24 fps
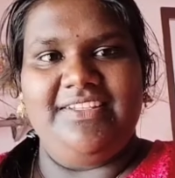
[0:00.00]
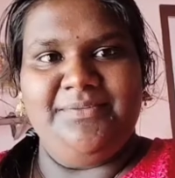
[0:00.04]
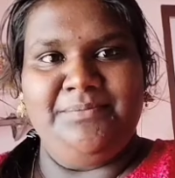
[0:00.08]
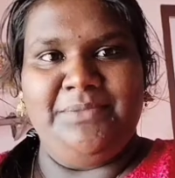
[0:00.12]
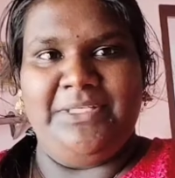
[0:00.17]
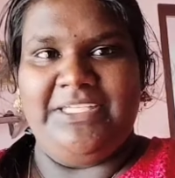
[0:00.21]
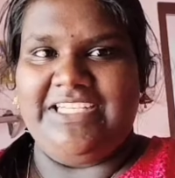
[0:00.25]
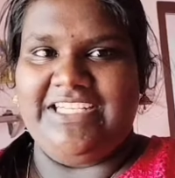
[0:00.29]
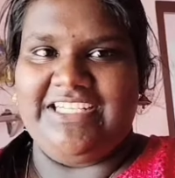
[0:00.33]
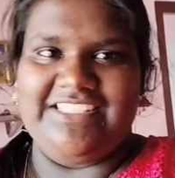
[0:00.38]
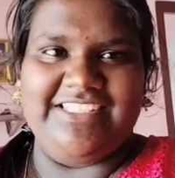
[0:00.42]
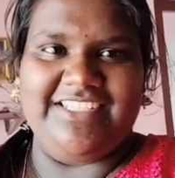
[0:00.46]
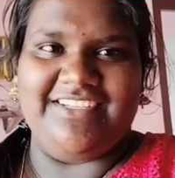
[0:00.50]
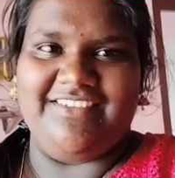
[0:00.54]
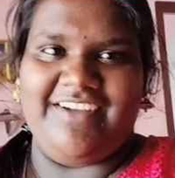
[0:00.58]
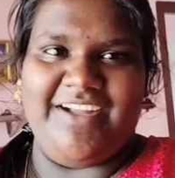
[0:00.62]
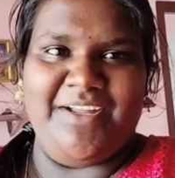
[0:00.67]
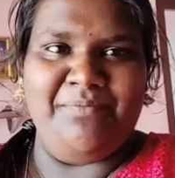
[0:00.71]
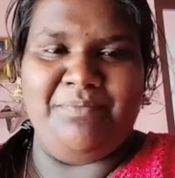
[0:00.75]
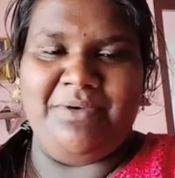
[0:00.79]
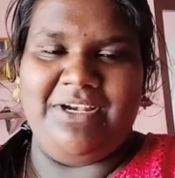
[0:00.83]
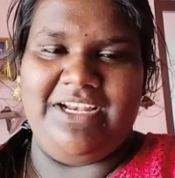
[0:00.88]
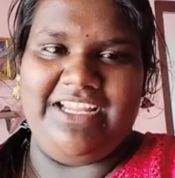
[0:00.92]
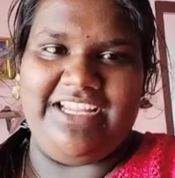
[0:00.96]
பட் அதுக்கு
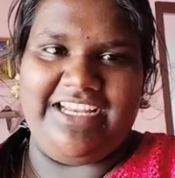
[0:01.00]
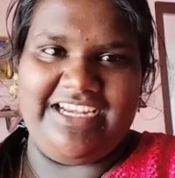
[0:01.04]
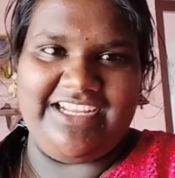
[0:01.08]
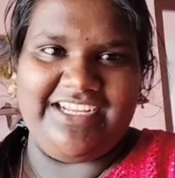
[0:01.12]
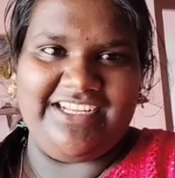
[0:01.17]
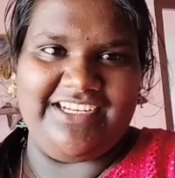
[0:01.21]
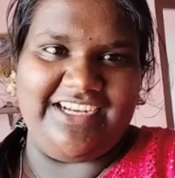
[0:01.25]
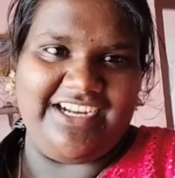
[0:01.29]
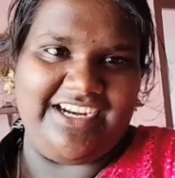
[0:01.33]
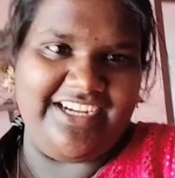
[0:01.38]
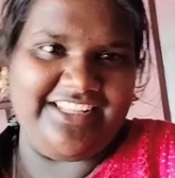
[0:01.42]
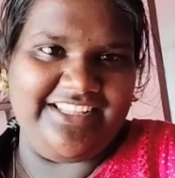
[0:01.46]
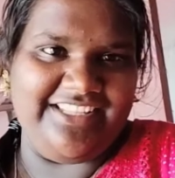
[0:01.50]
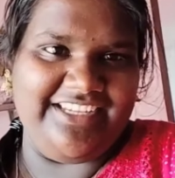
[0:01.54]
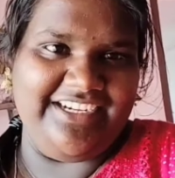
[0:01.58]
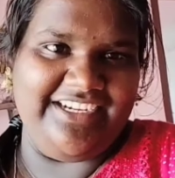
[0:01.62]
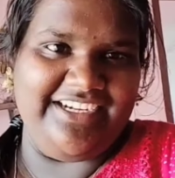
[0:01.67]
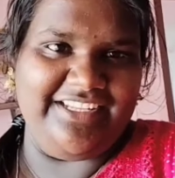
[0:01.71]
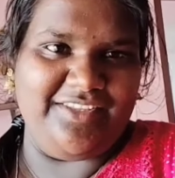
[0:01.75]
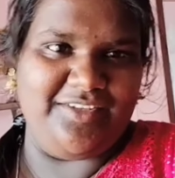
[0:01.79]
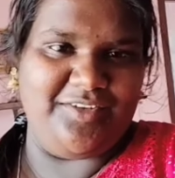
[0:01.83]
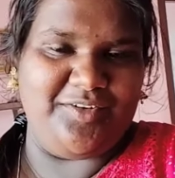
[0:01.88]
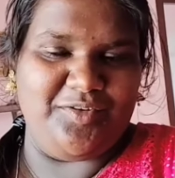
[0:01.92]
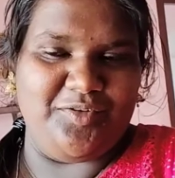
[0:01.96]
வாய்ப்பில்லை எனக்கு நானே தான்
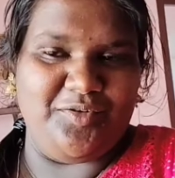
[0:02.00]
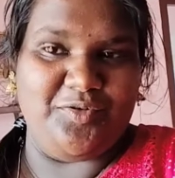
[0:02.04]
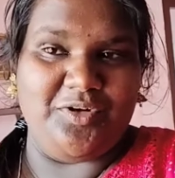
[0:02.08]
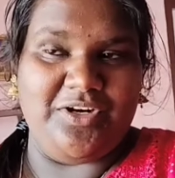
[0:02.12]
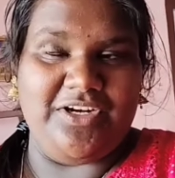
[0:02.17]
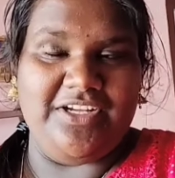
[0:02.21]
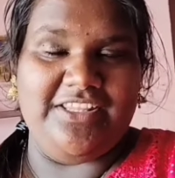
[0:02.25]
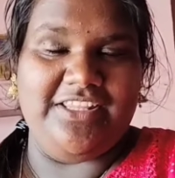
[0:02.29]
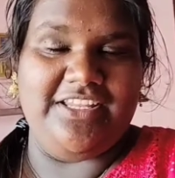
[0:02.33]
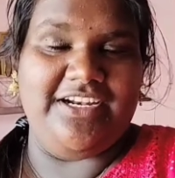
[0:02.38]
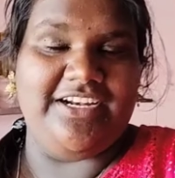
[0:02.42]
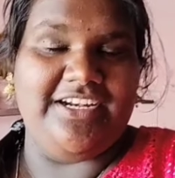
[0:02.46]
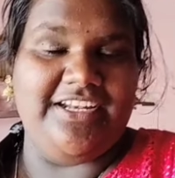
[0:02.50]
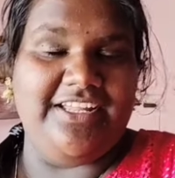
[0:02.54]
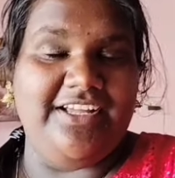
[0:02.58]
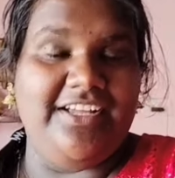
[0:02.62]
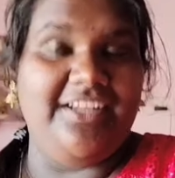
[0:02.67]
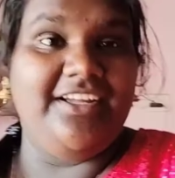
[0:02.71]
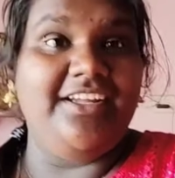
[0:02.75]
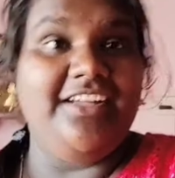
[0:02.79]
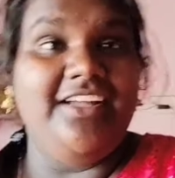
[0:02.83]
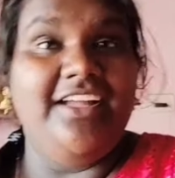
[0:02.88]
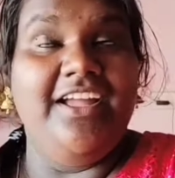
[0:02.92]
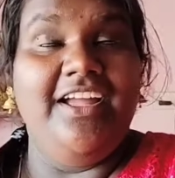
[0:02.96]
எடுத்துக்கணும் அதனால்
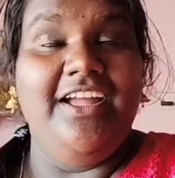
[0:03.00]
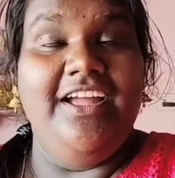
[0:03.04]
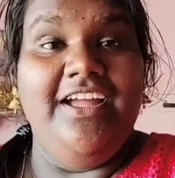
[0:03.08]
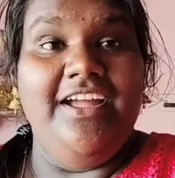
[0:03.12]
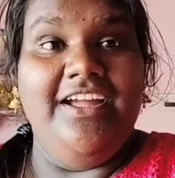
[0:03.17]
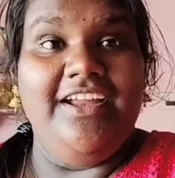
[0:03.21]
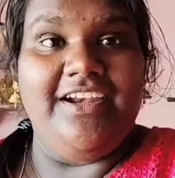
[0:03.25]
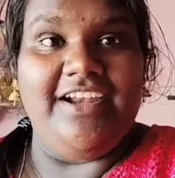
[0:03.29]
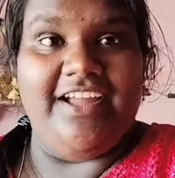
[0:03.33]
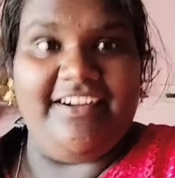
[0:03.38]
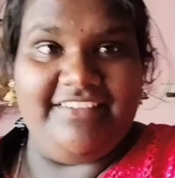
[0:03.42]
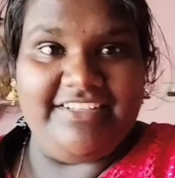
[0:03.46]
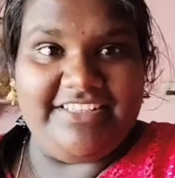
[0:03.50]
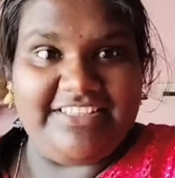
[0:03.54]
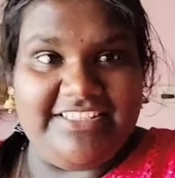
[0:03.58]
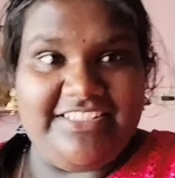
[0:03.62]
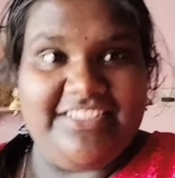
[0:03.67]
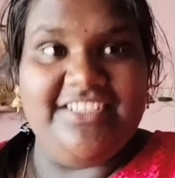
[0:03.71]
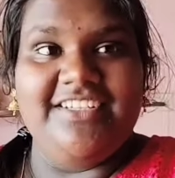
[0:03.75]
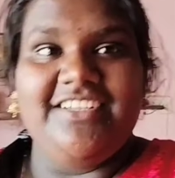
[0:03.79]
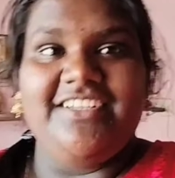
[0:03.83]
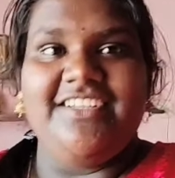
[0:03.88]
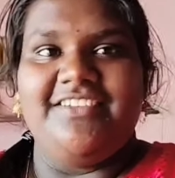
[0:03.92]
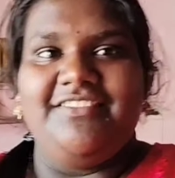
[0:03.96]
நான்
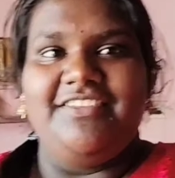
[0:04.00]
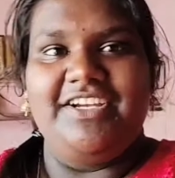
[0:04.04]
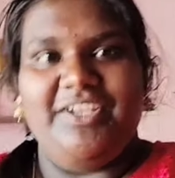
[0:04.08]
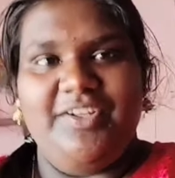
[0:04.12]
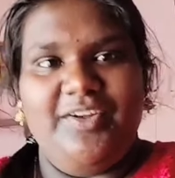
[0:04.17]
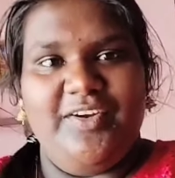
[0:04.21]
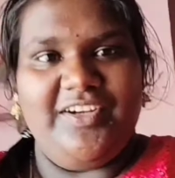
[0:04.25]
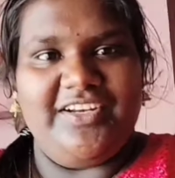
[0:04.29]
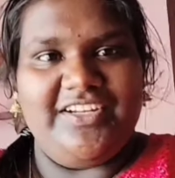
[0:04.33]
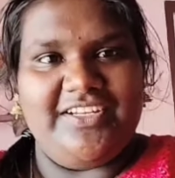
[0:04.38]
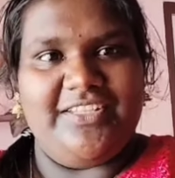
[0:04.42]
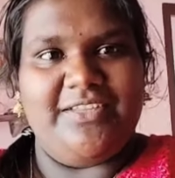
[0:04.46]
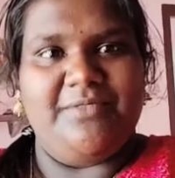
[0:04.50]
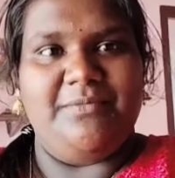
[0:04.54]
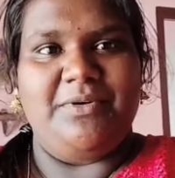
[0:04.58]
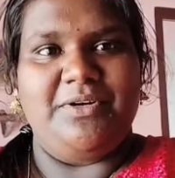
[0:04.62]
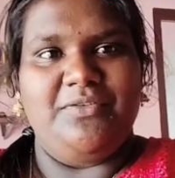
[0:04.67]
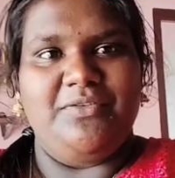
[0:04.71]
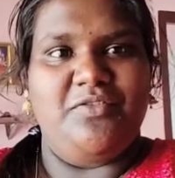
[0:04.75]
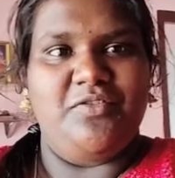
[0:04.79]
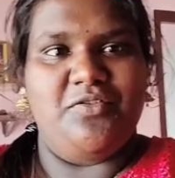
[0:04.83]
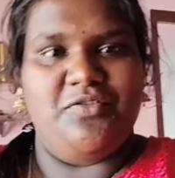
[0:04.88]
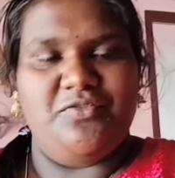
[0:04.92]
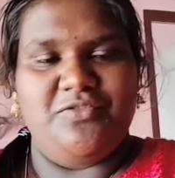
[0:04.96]
வந்துட்டு வீடியோ எடுக்கிறதுக்கு
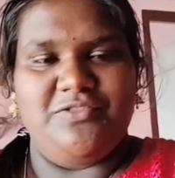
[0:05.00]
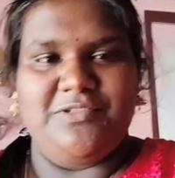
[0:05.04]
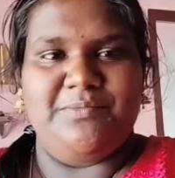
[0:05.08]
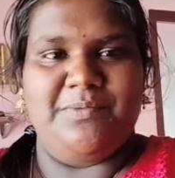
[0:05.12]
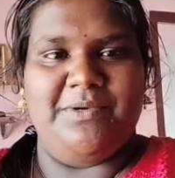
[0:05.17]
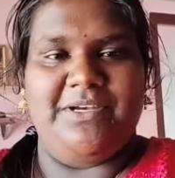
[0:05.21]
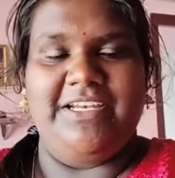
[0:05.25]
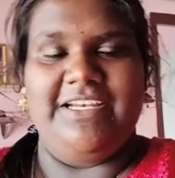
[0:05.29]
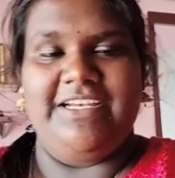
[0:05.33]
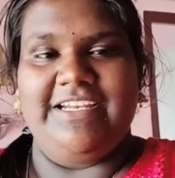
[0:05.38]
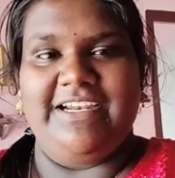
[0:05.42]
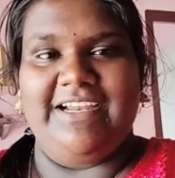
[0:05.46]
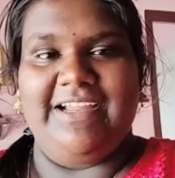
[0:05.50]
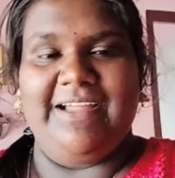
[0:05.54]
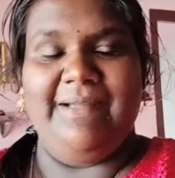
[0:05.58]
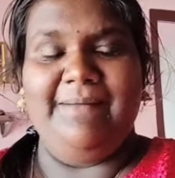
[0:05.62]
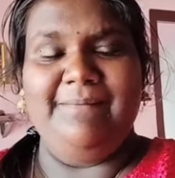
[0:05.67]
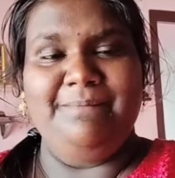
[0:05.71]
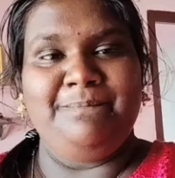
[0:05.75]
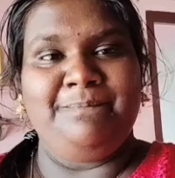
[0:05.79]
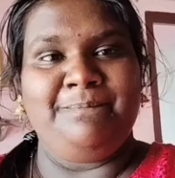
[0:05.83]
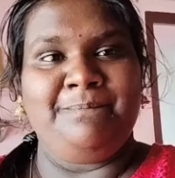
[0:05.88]
மட்டும் ஃபோன் யூஸ் பண்ணிகிட்ருக்கேன்